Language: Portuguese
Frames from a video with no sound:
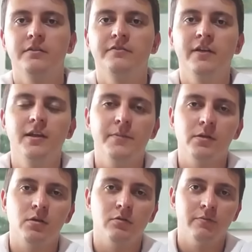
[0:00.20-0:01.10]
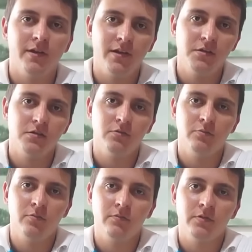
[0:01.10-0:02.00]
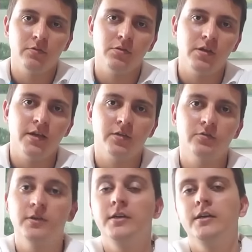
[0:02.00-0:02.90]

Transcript: Falei pessoal, beleza? Tudo, tudo, certo?